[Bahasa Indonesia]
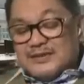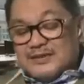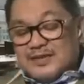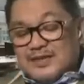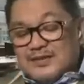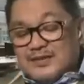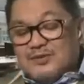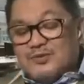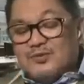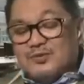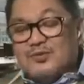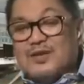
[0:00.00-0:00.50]

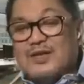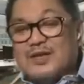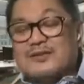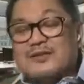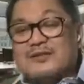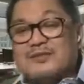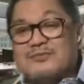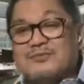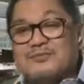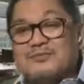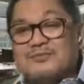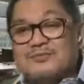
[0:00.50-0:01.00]
dan
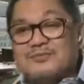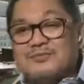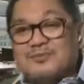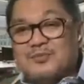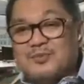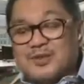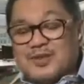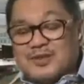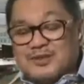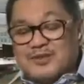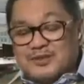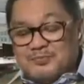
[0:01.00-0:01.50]
kuratif
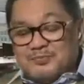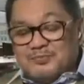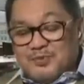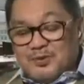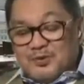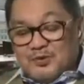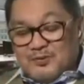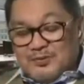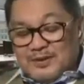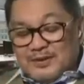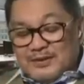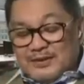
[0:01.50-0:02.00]
kuratif
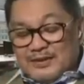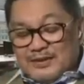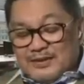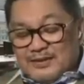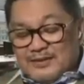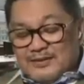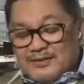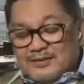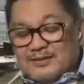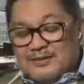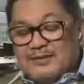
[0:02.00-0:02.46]
pengobatan.